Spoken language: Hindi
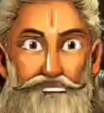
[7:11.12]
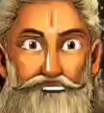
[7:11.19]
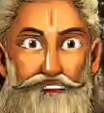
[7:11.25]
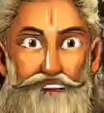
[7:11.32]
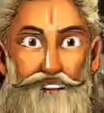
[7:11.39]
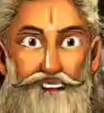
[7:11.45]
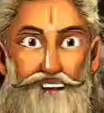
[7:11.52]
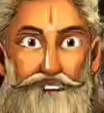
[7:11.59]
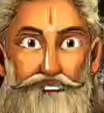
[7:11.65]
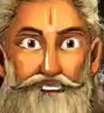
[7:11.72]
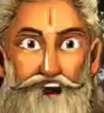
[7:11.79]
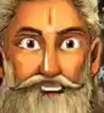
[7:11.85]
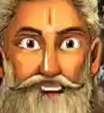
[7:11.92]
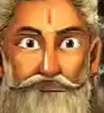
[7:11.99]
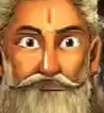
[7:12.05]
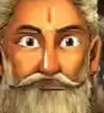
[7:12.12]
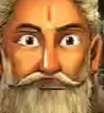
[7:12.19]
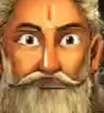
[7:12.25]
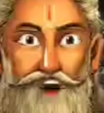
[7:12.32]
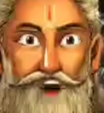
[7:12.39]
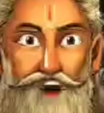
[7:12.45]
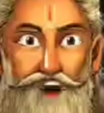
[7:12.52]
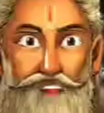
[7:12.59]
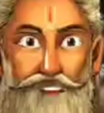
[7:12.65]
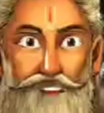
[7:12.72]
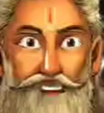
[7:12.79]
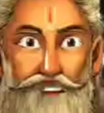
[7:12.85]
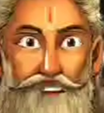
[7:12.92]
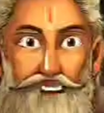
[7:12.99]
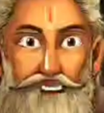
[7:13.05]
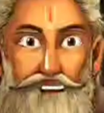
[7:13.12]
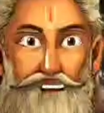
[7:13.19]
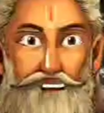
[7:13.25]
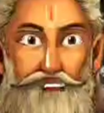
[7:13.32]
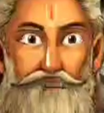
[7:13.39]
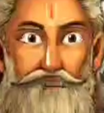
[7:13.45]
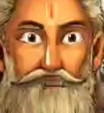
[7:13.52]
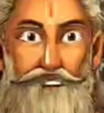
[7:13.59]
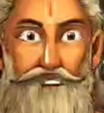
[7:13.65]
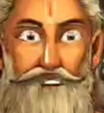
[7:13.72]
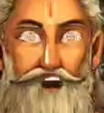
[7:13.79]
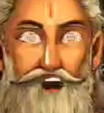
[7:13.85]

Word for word: ऊर्जा आपका पीछा नहीं